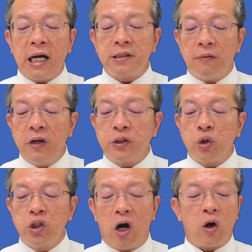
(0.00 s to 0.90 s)
การสำเร็จสุ
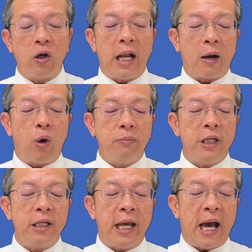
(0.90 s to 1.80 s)
ดยอดของหลักความจ
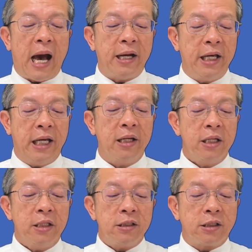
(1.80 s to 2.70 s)
ริงในอดีต
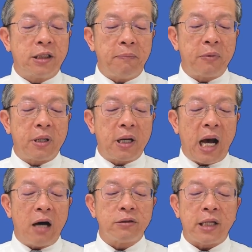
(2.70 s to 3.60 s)

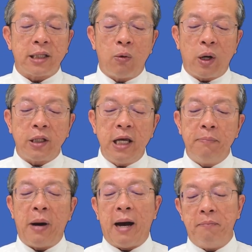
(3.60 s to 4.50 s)
19ศตวรรษที่
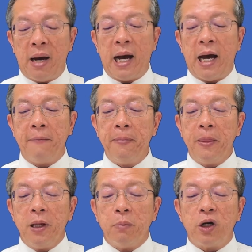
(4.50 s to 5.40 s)
ผ่านมา
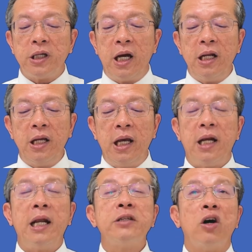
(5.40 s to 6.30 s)
เพราะฉะนั้นี้เนี่ย
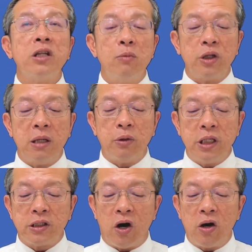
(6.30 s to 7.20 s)
ใน2ติโมเธีบท
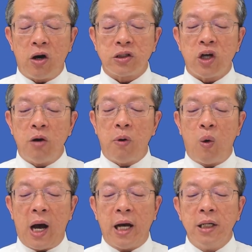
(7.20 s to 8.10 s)
ที่2ข้อ 2 บอก
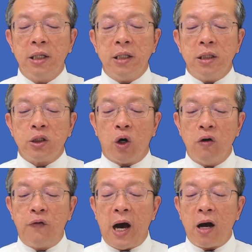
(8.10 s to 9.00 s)
ว่า จง
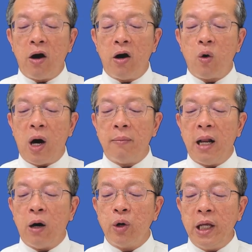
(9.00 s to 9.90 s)
ฝากข้อความเห
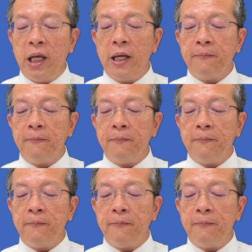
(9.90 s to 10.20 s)
ล่านี้